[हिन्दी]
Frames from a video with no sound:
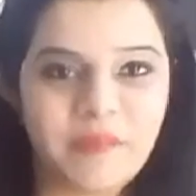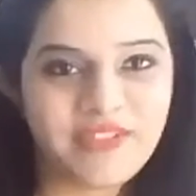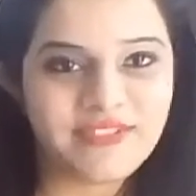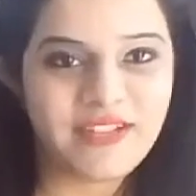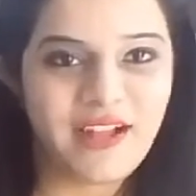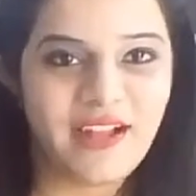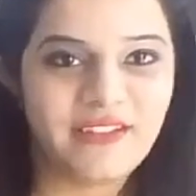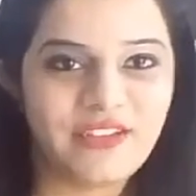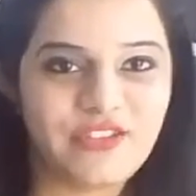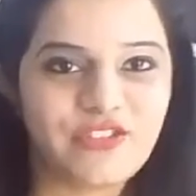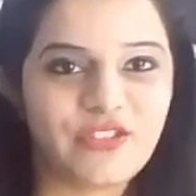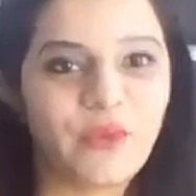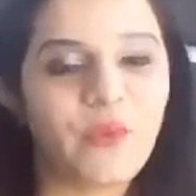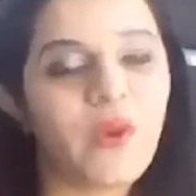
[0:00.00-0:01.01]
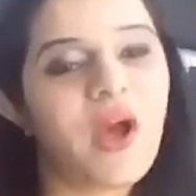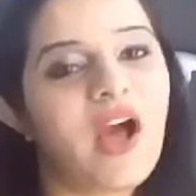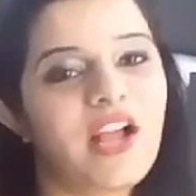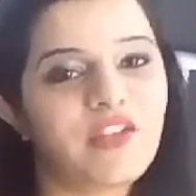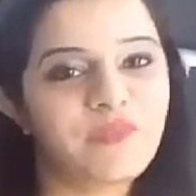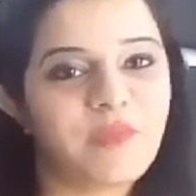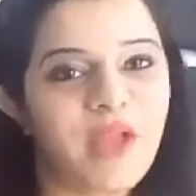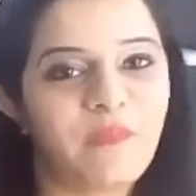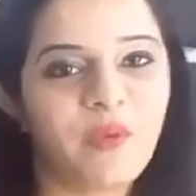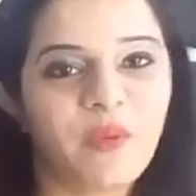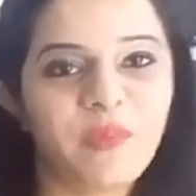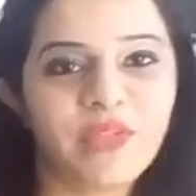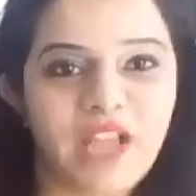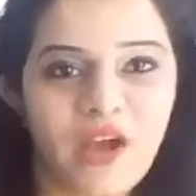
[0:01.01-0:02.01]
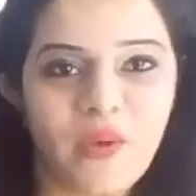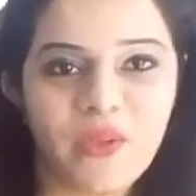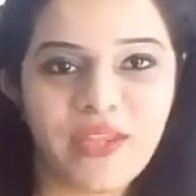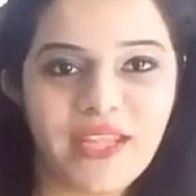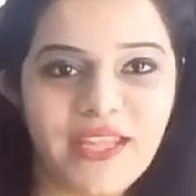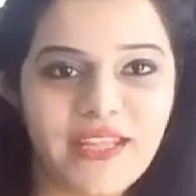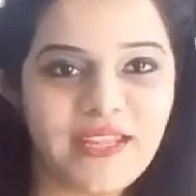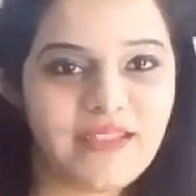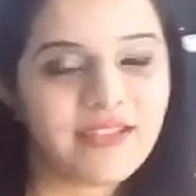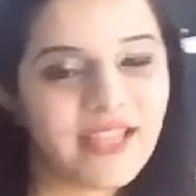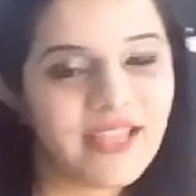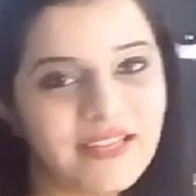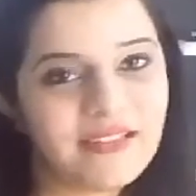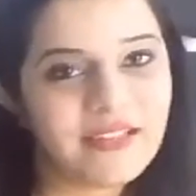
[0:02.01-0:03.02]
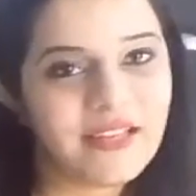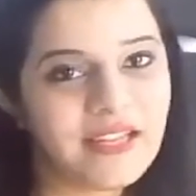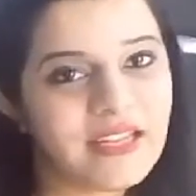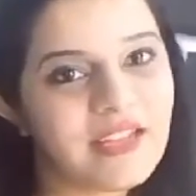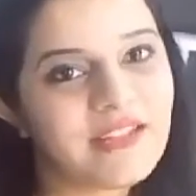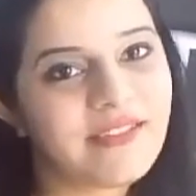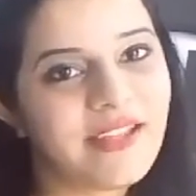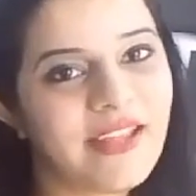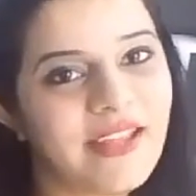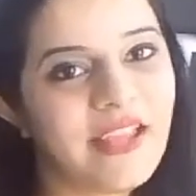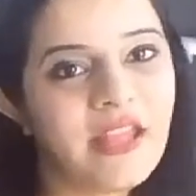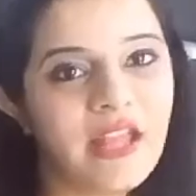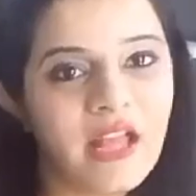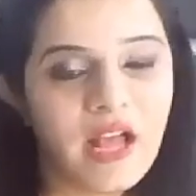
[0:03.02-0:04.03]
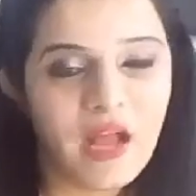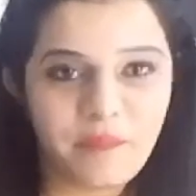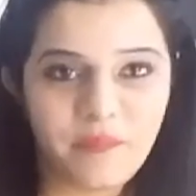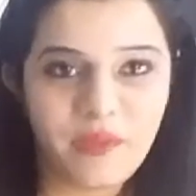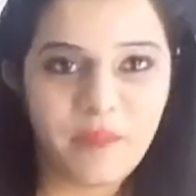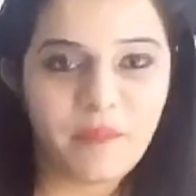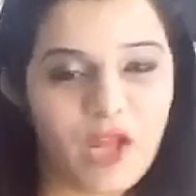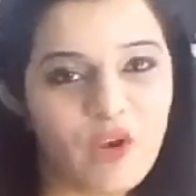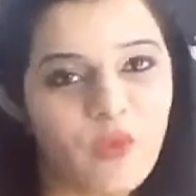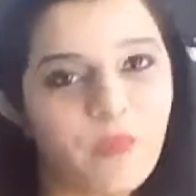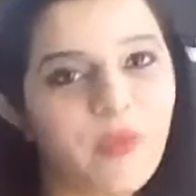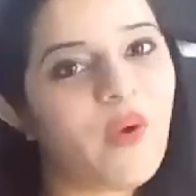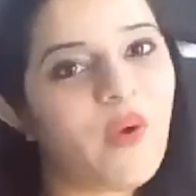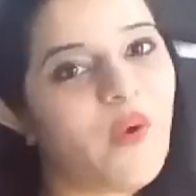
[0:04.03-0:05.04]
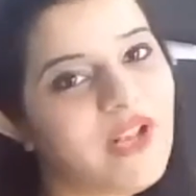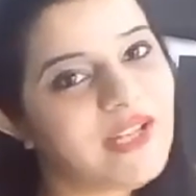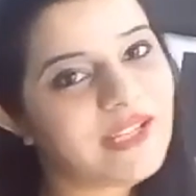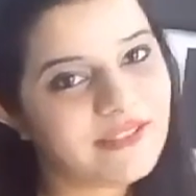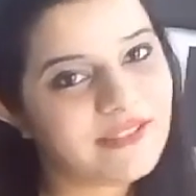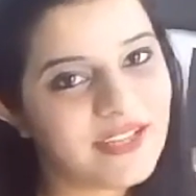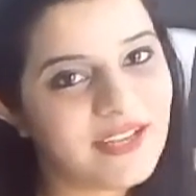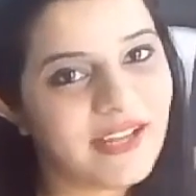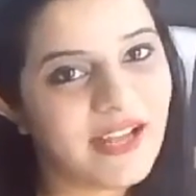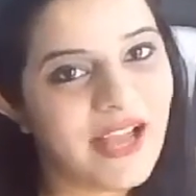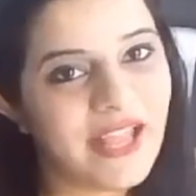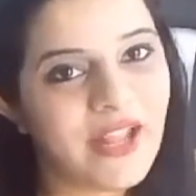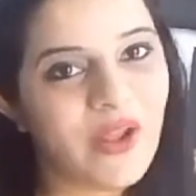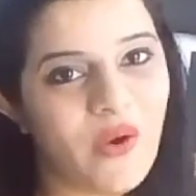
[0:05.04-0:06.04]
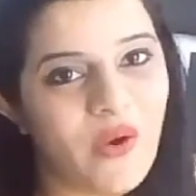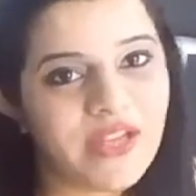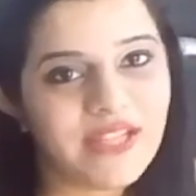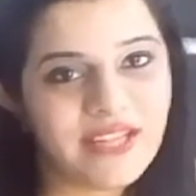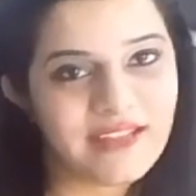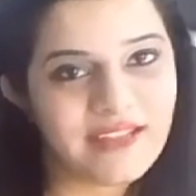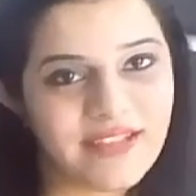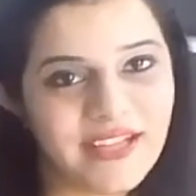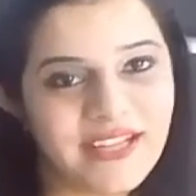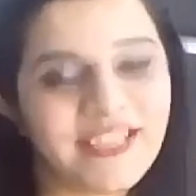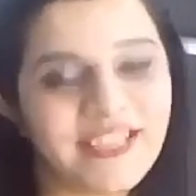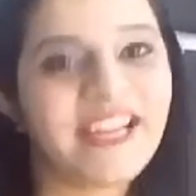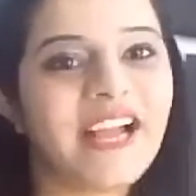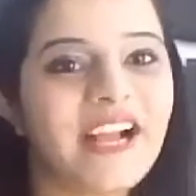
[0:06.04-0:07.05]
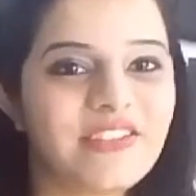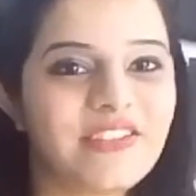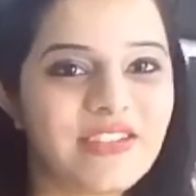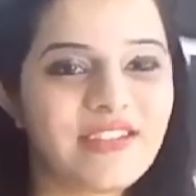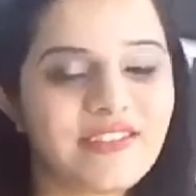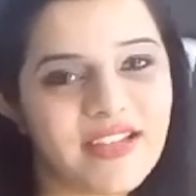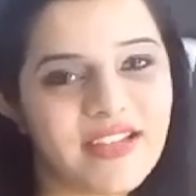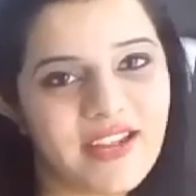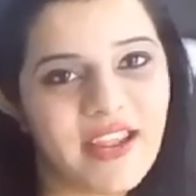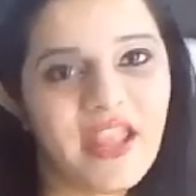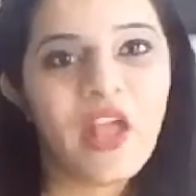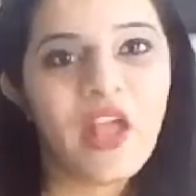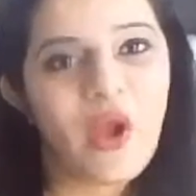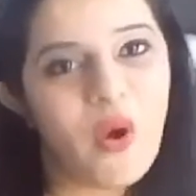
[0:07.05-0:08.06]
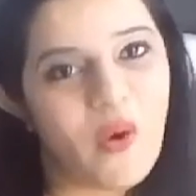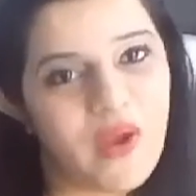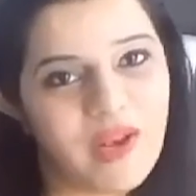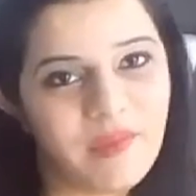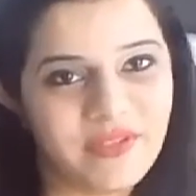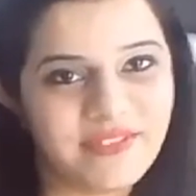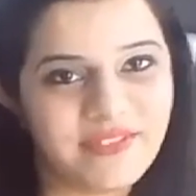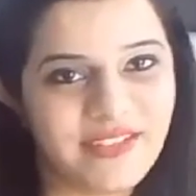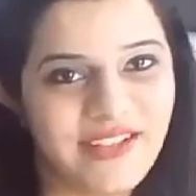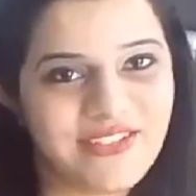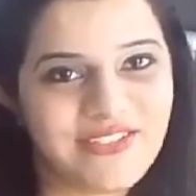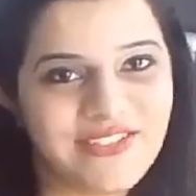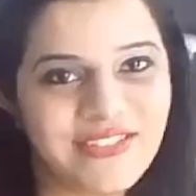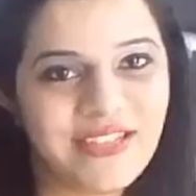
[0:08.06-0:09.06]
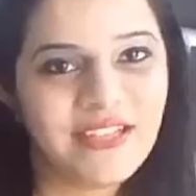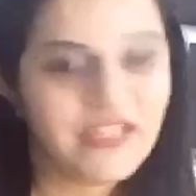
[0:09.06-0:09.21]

नमस्कार दर्शकों आज मैं आपको बताऊंगी कि सही तरीके से अपने बालों पे ऑयल कैसे लगाएं और कैसे करें अच्छे से ऑयल मसाज